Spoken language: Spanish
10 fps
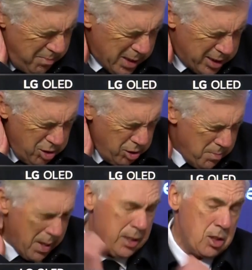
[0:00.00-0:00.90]
partido de
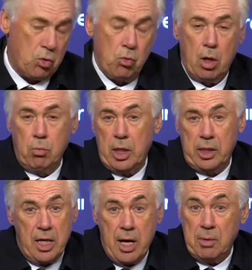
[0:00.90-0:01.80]
martes con una buena
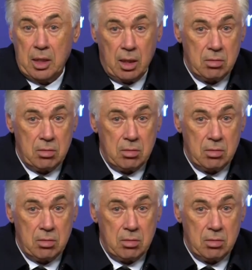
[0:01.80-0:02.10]
dinámica.